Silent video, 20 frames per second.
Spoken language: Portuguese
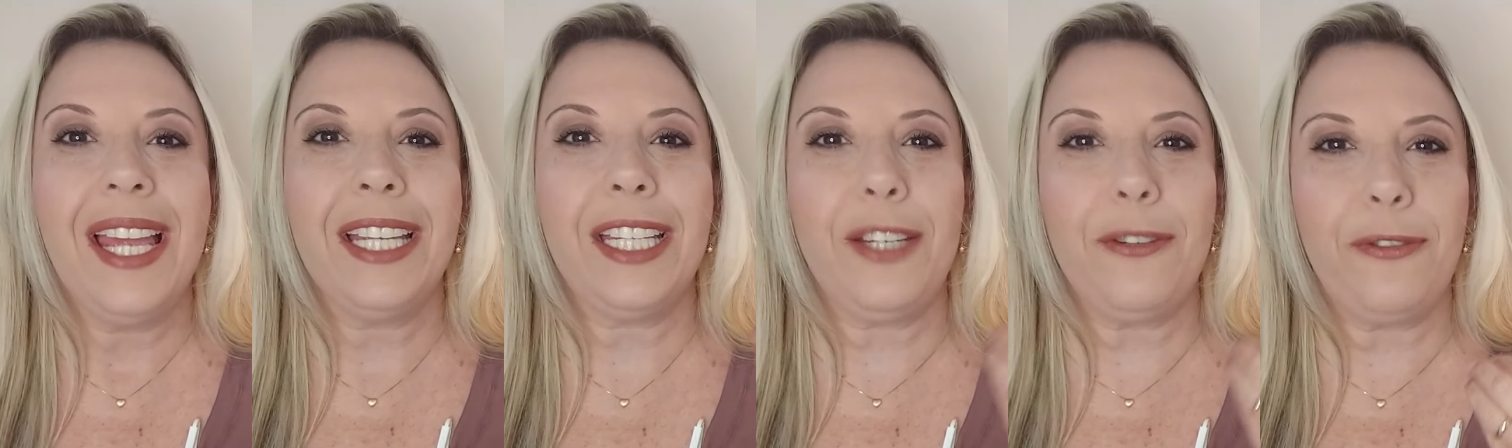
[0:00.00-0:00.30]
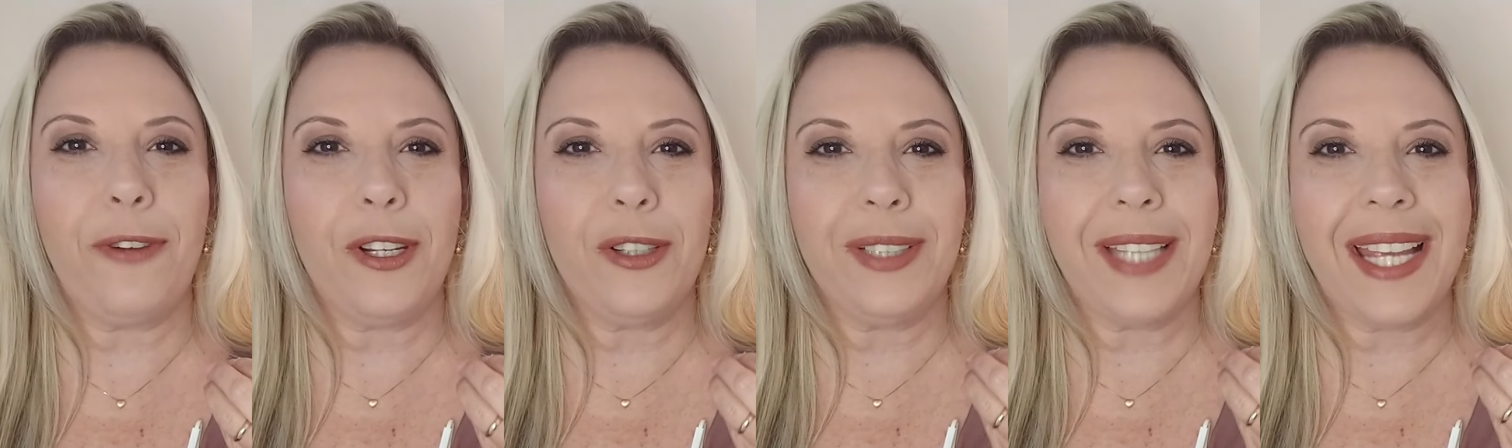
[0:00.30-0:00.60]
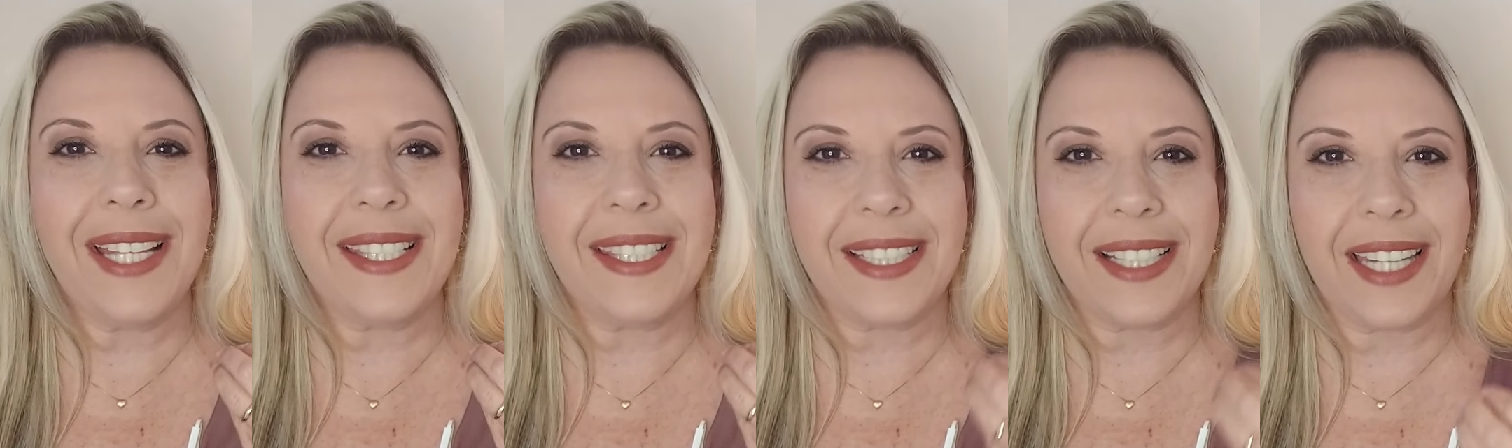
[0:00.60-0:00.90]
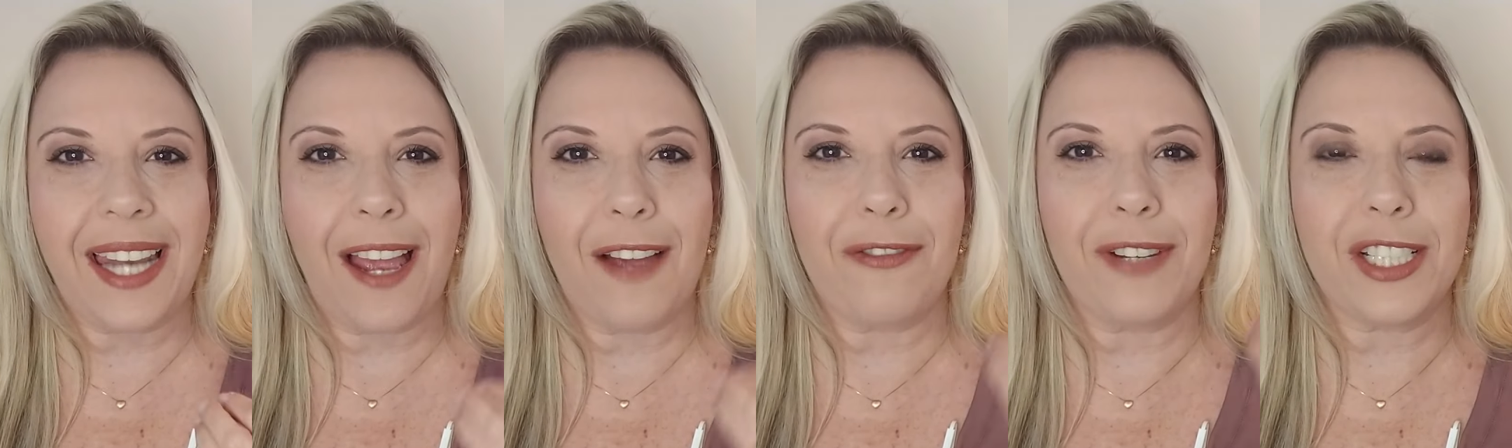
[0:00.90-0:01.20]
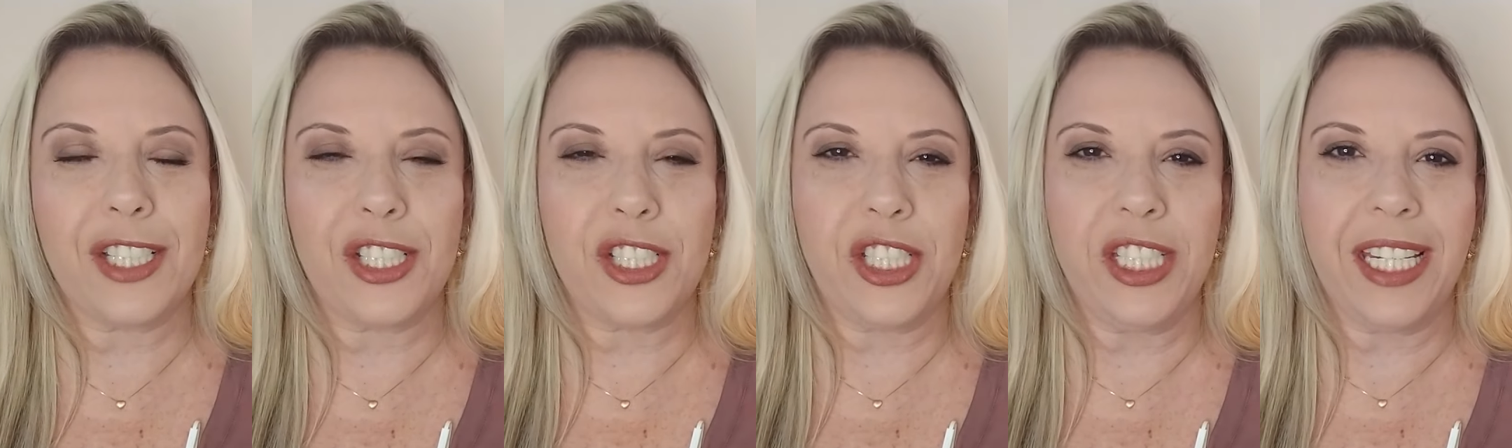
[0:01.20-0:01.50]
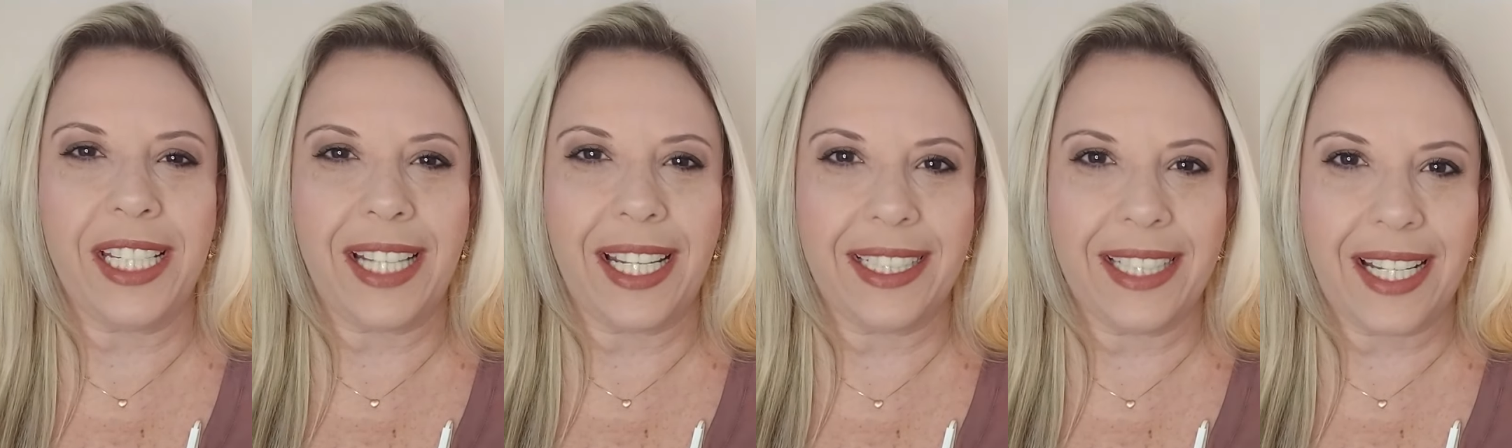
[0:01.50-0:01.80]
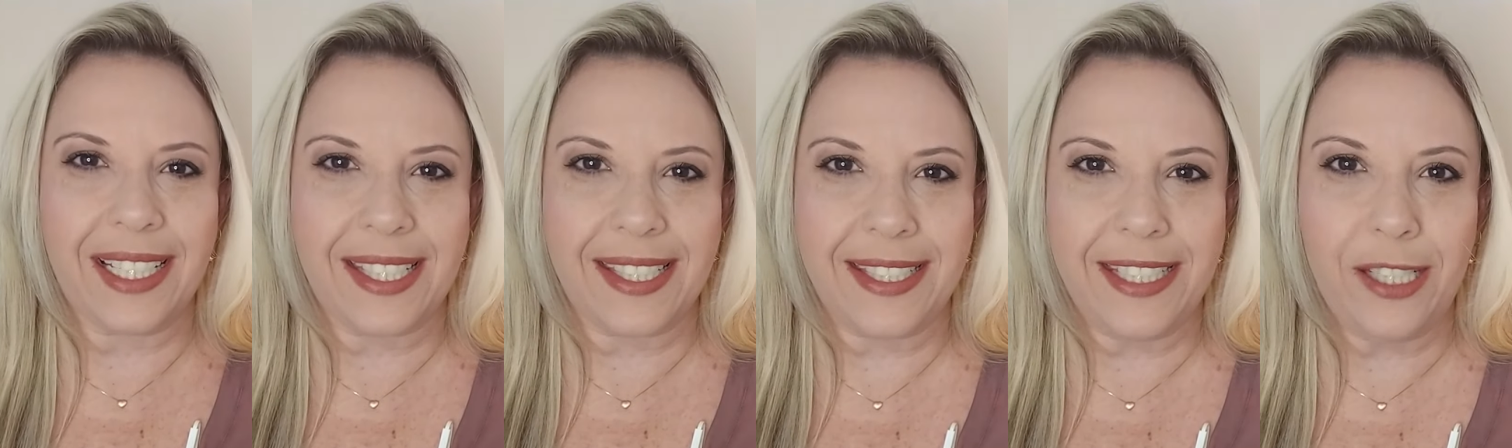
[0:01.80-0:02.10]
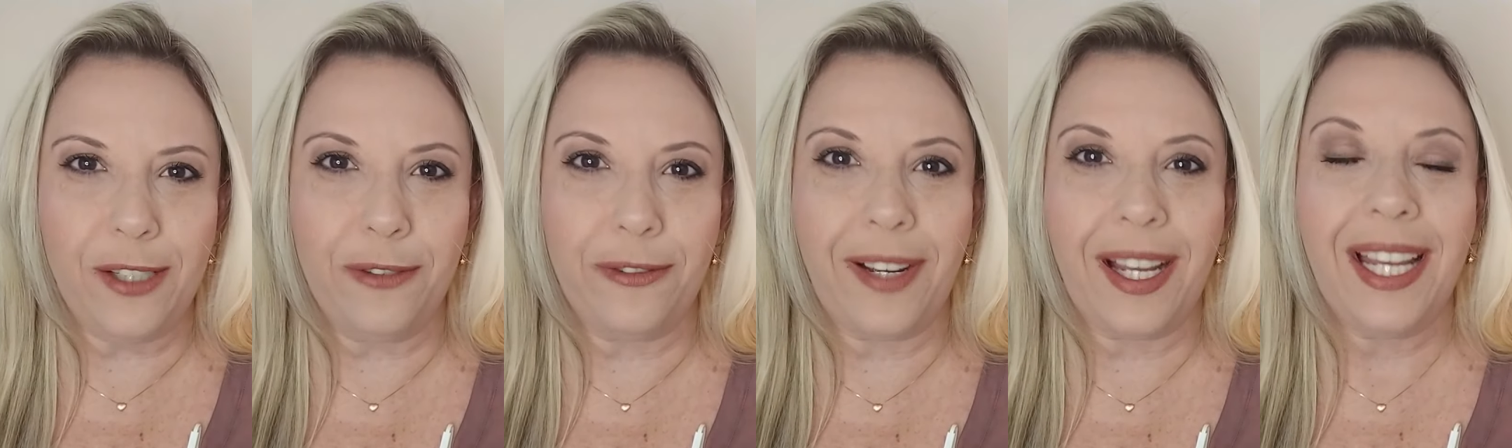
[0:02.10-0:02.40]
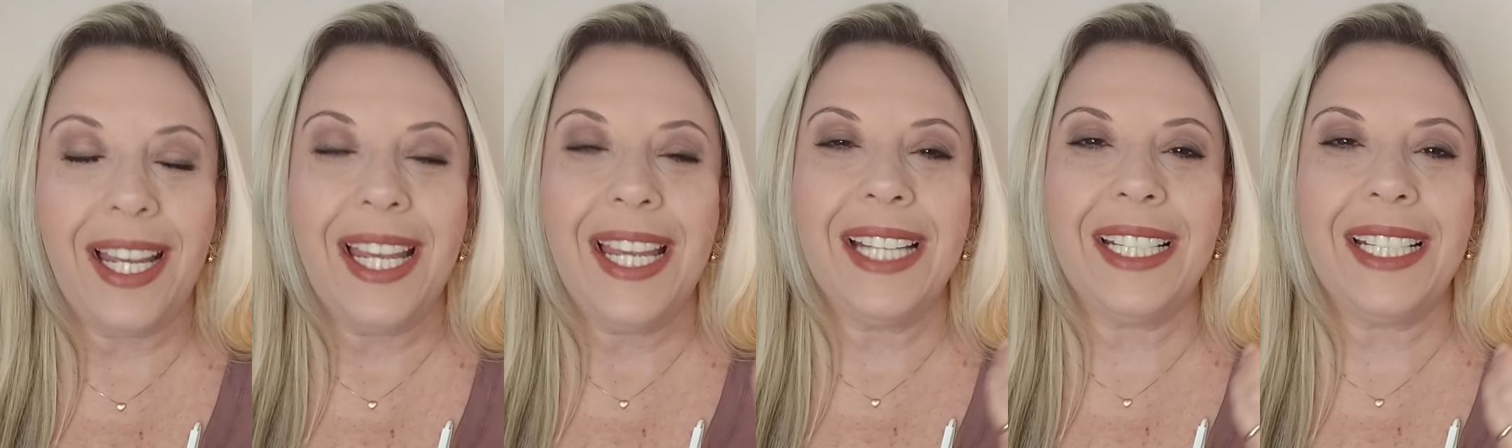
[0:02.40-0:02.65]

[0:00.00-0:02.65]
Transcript: que foi o da escrava Chica da Silva,